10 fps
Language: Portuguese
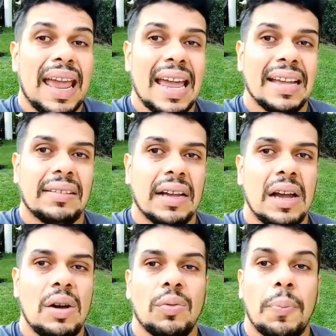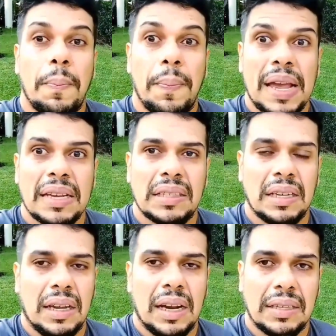Então,
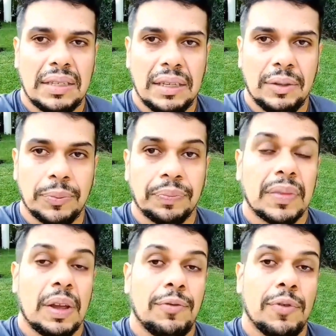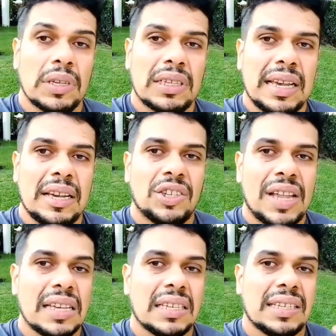pensa direitinho. Você
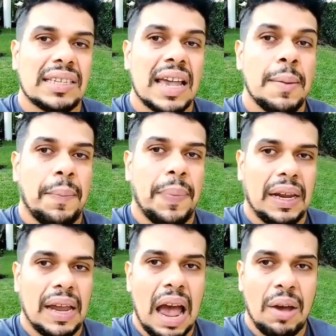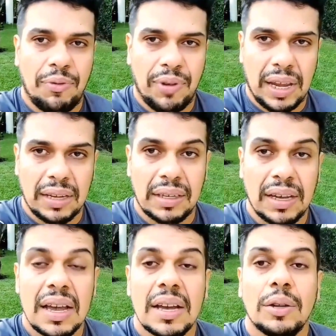está sempre à frente
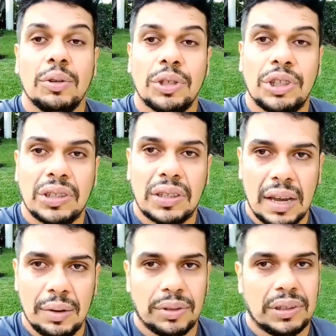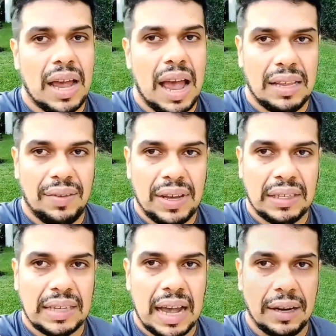dos teus
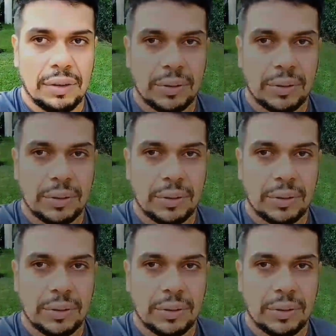adversários.